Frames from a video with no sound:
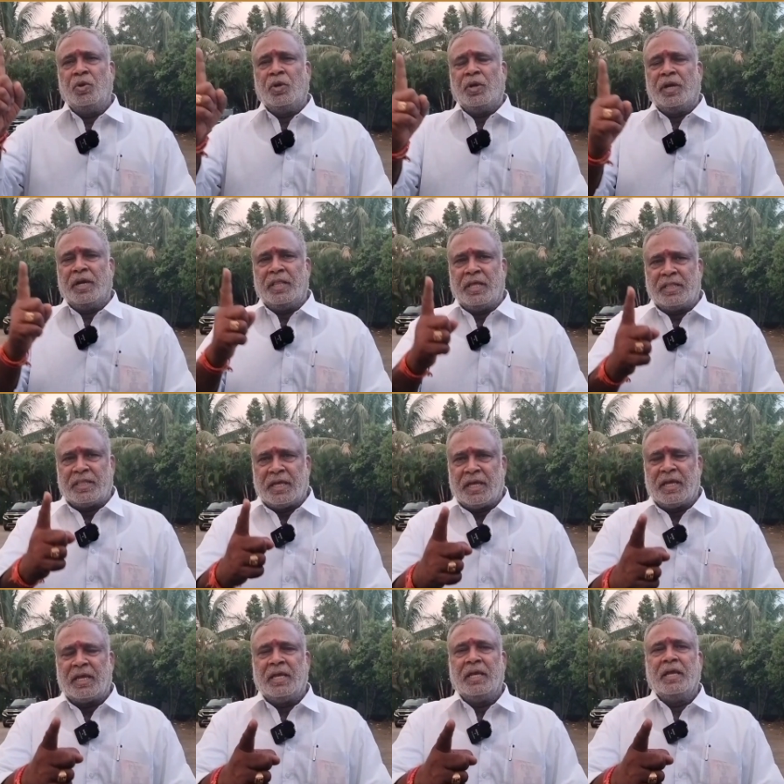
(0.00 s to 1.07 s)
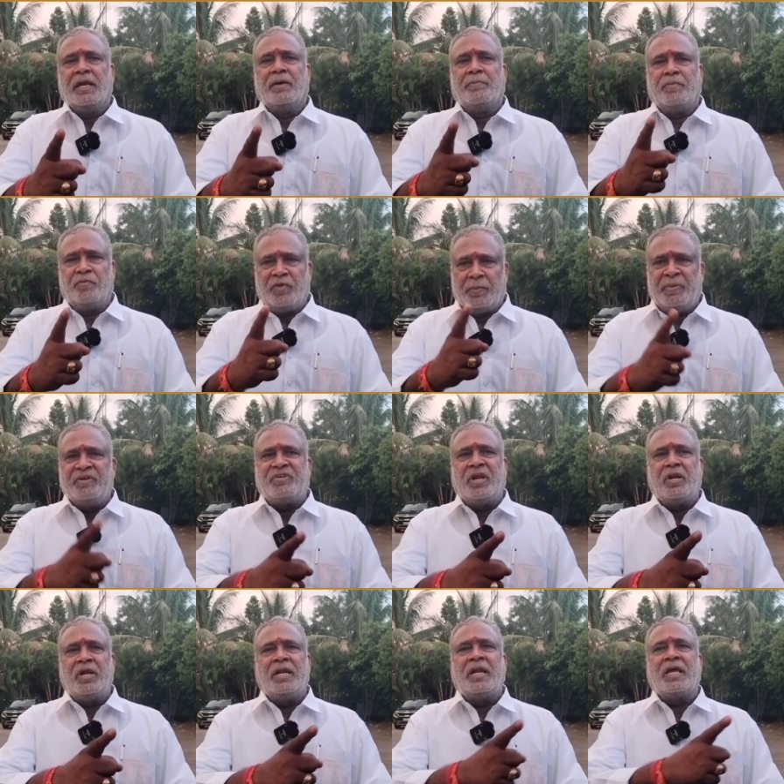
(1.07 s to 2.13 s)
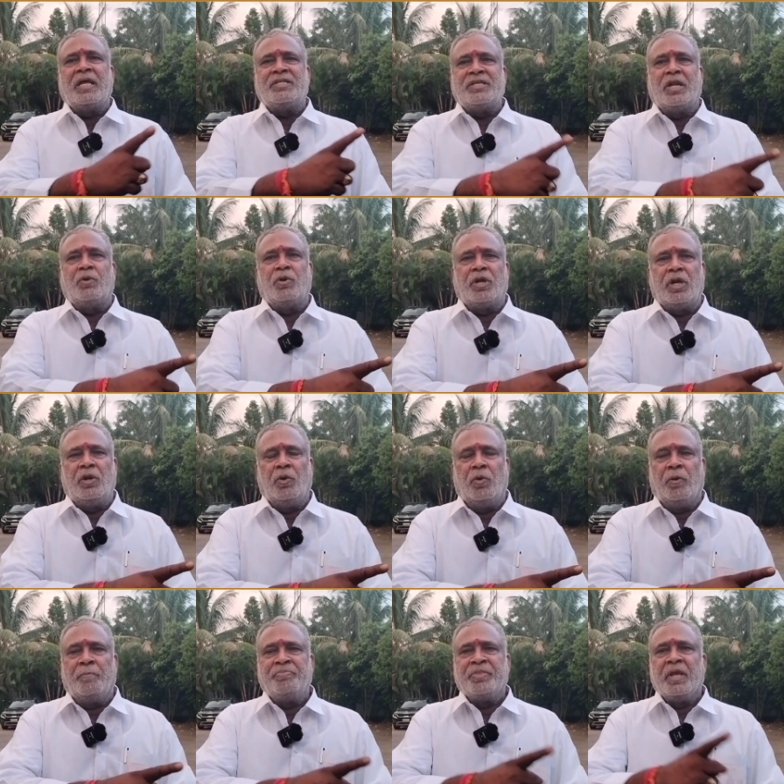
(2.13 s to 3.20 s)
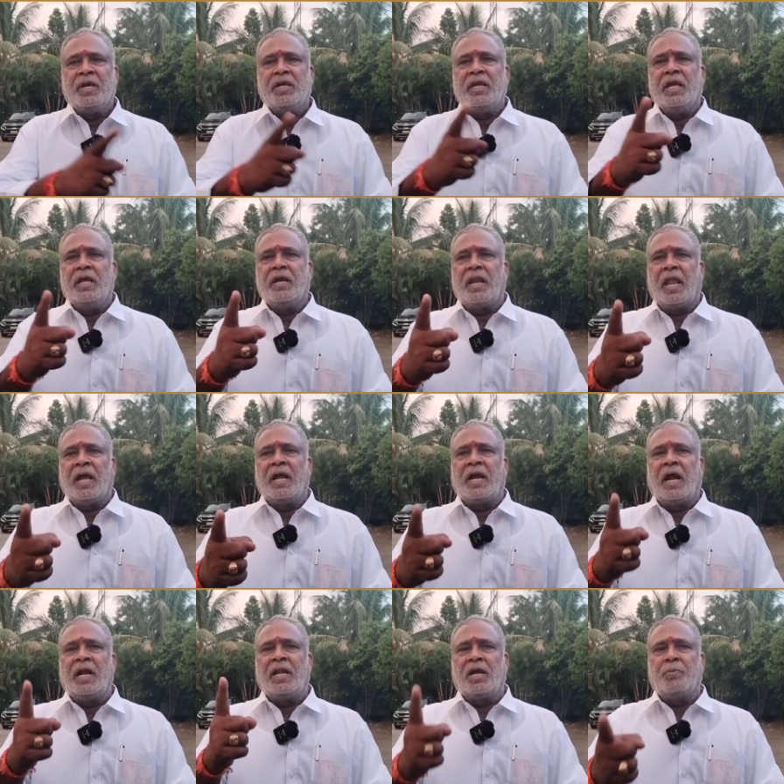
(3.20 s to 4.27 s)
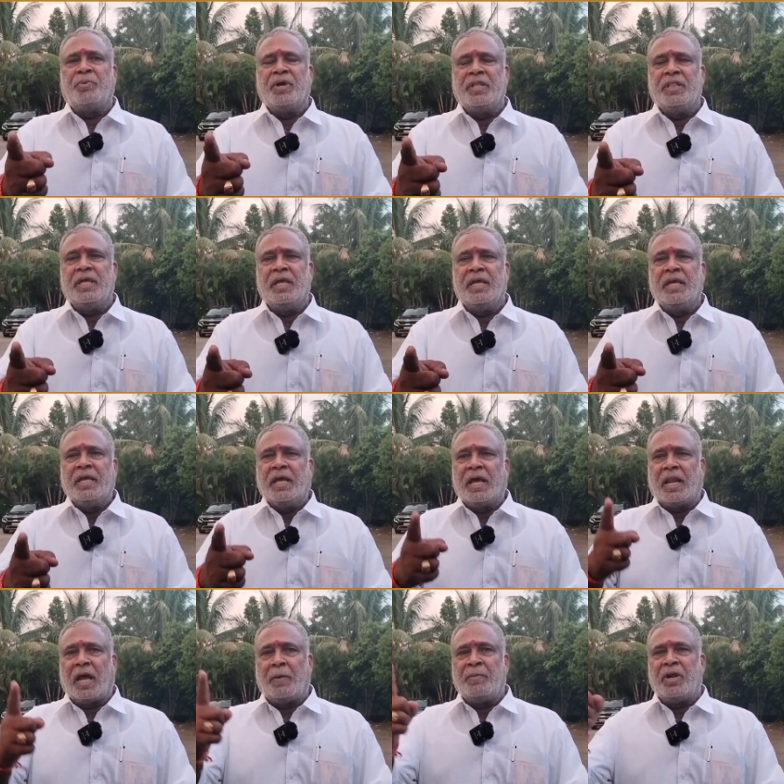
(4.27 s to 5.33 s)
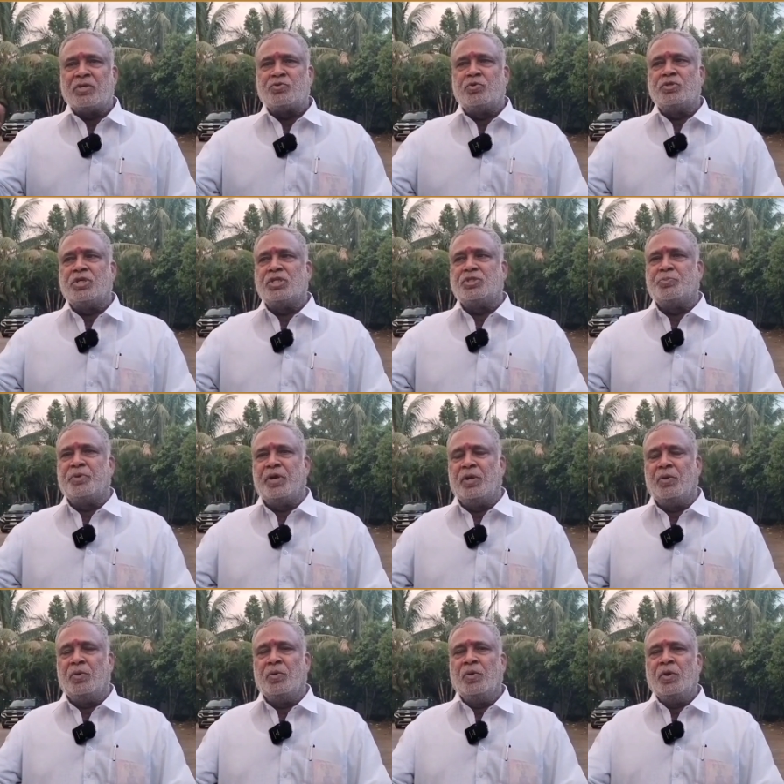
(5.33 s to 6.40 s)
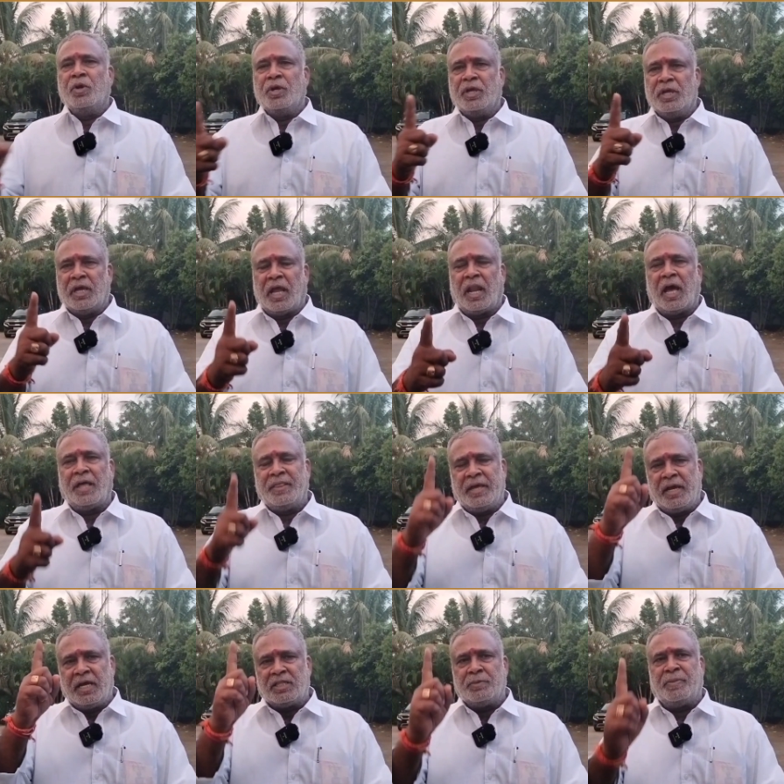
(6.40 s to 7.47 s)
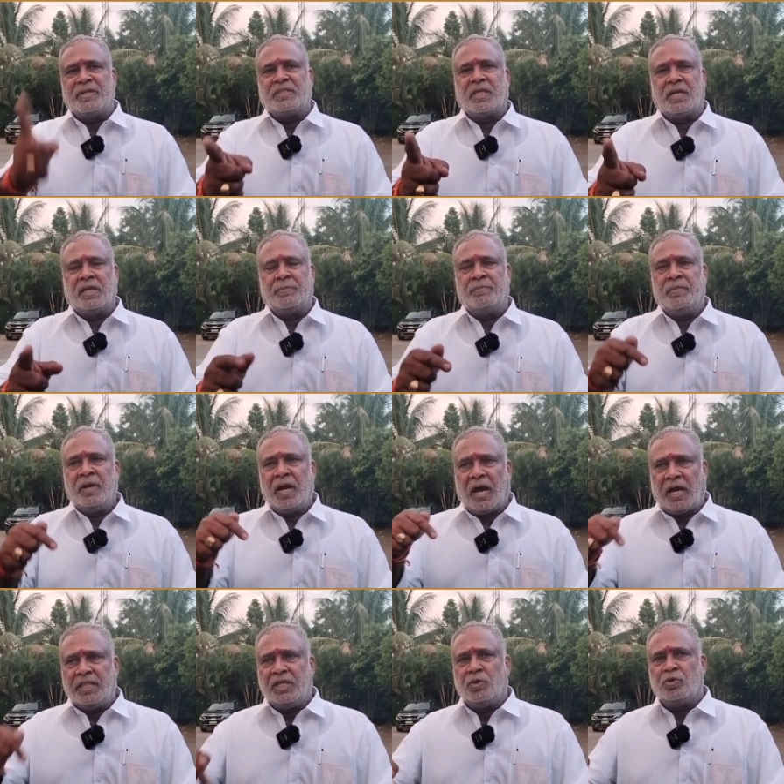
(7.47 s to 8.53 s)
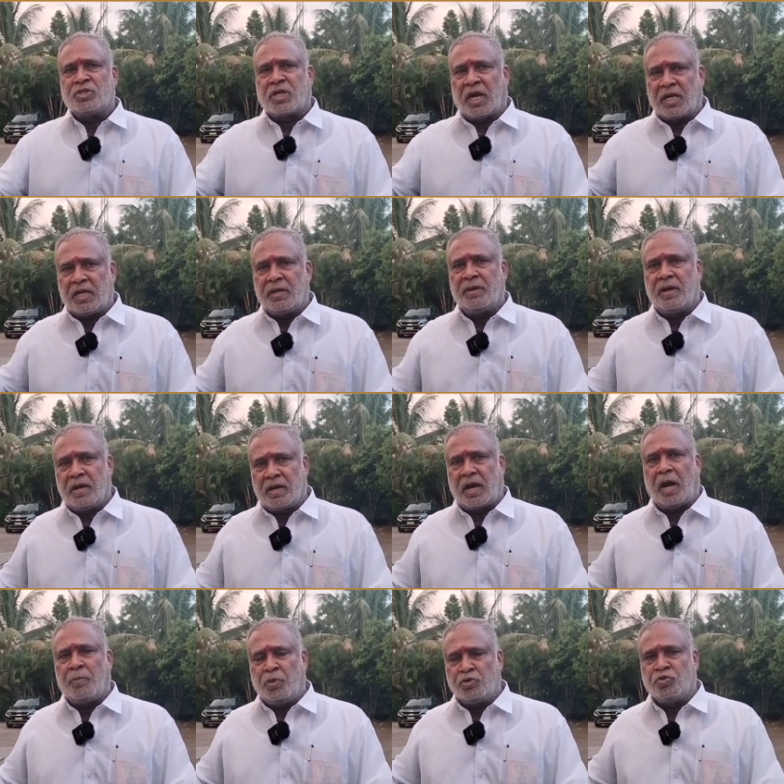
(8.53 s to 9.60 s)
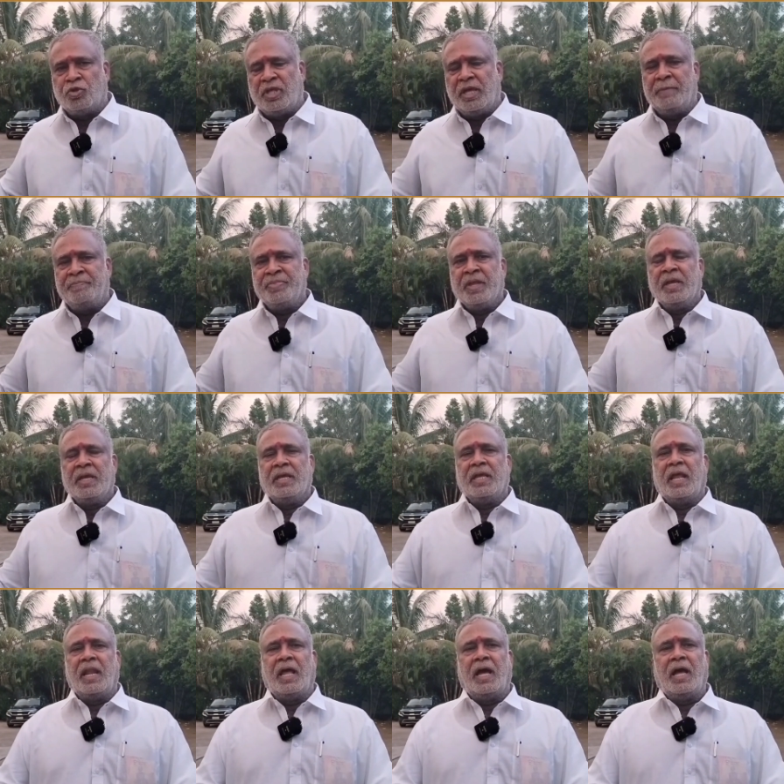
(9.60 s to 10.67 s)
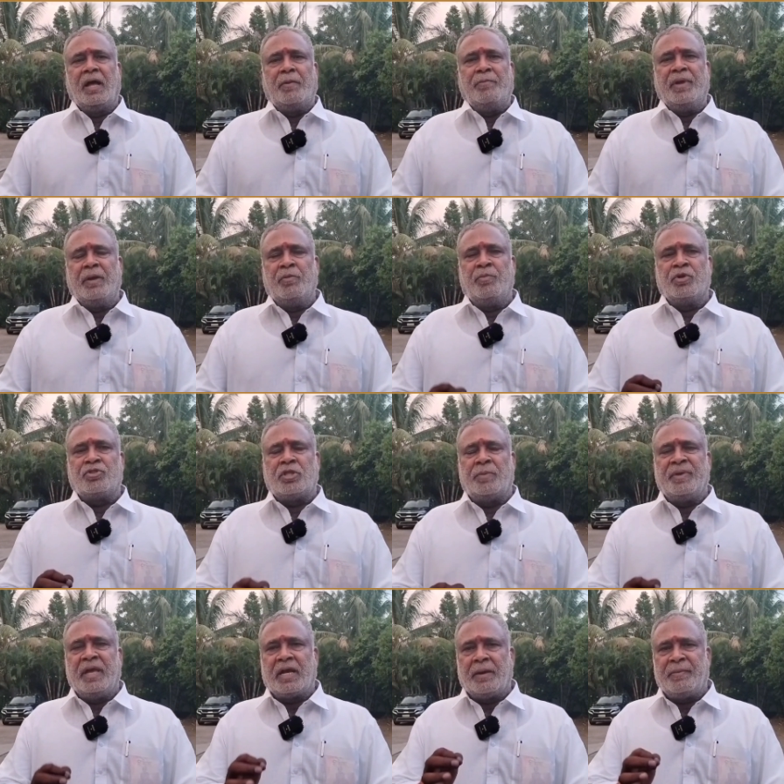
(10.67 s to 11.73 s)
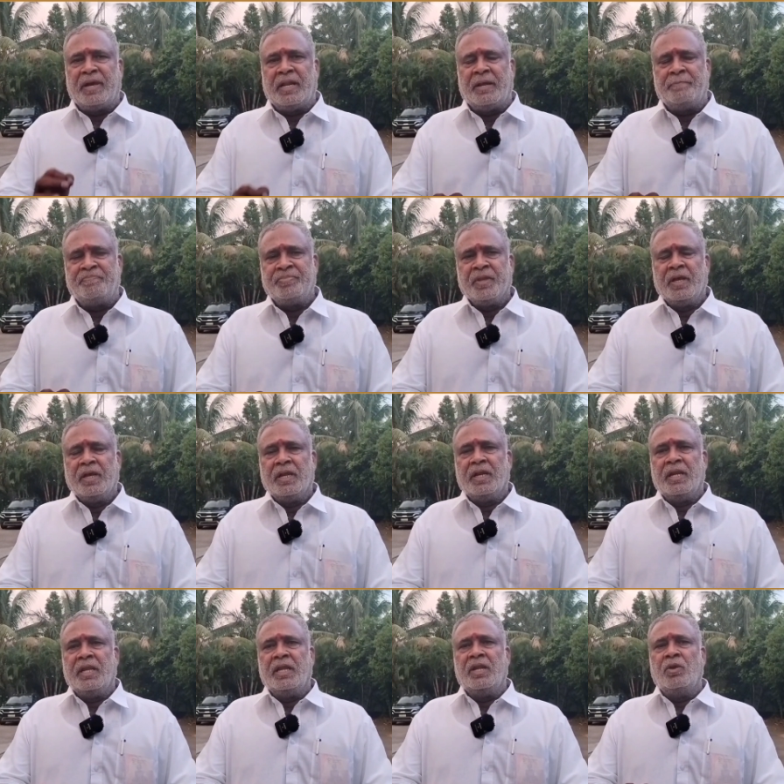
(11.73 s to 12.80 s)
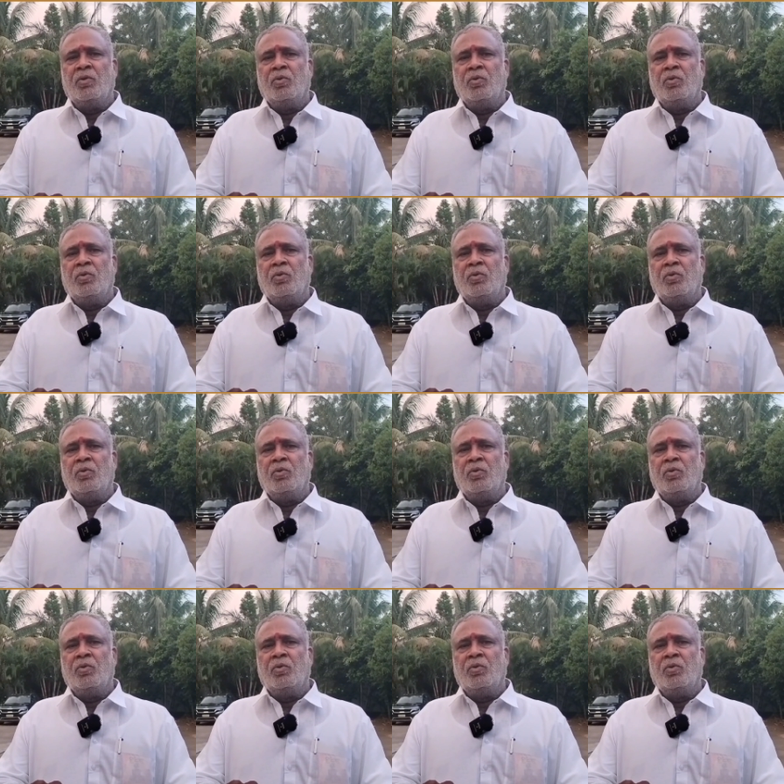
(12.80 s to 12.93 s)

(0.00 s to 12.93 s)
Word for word: ఏదైతే విభీషణ్ని ఇంట్లోకించి ఎలగొట్టిండో ఈ లంక అంటకపోయింది రామనాసుడు చచ్చిపోయిండు ఇలా అదే గతి పడుతున్నాం అది ఈరోజు కట్ కాబోతుంది ఇలా మేము మొత్తం ఏకమైనం నిన్ను